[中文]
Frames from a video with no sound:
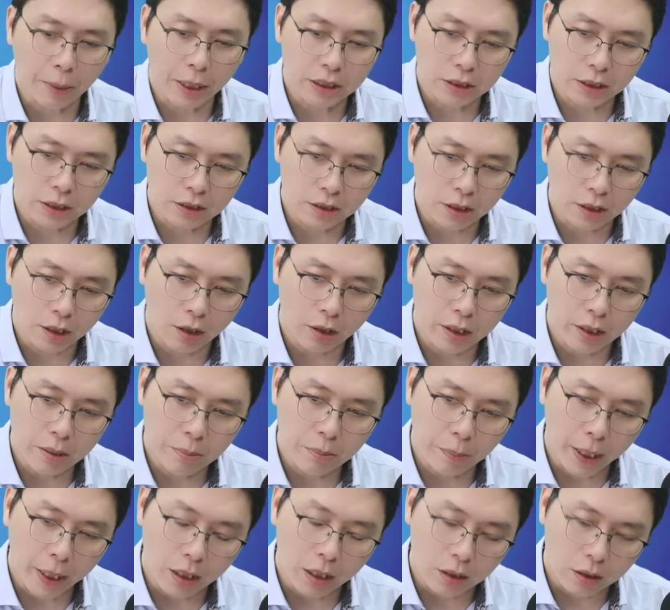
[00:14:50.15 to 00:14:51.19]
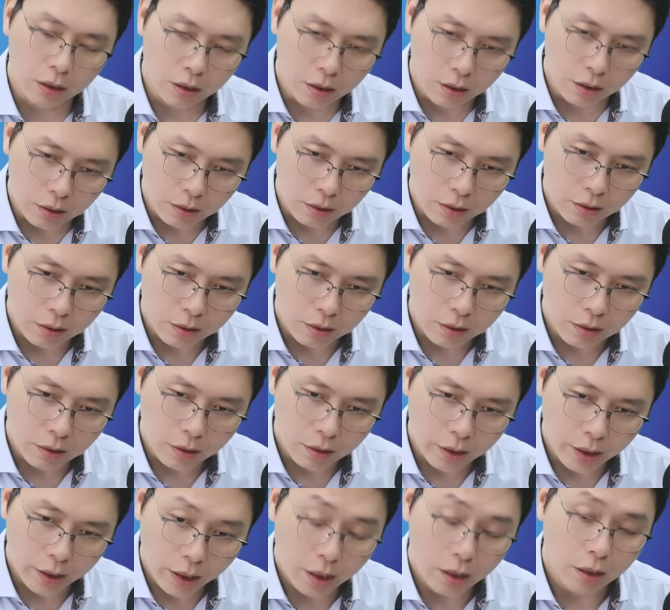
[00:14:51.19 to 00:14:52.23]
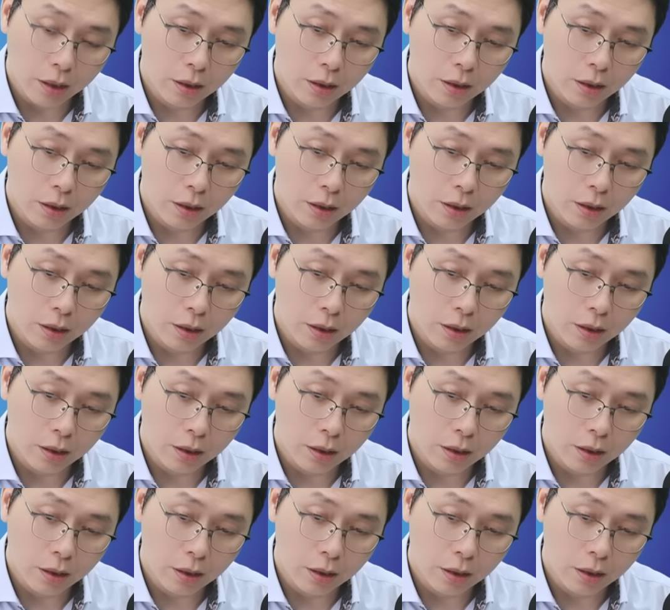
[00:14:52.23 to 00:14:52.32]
今天涨到一百二，是，哎，